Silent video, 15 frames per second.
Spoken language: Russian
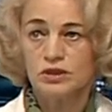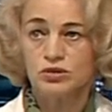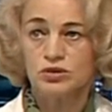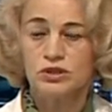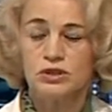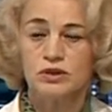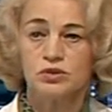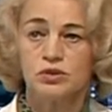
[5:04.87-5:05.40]
То
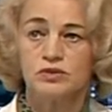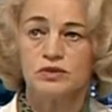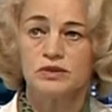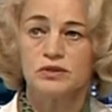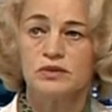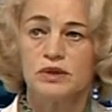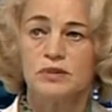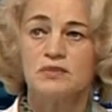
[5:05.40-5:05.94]
есть
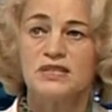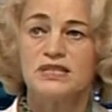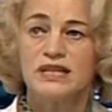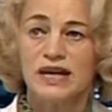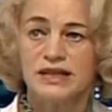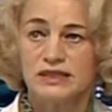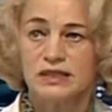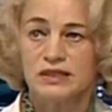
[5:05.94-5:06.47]
такого
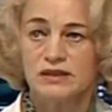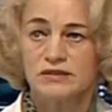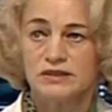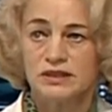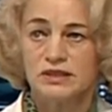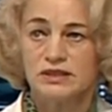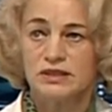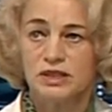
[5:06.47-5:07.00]
обязательного,
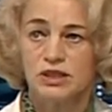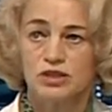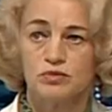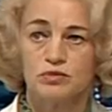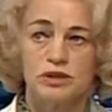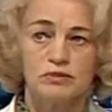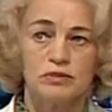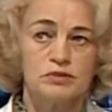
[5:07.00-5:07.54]
так
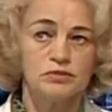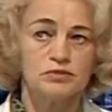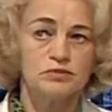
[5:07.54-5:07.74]
скажем, прямо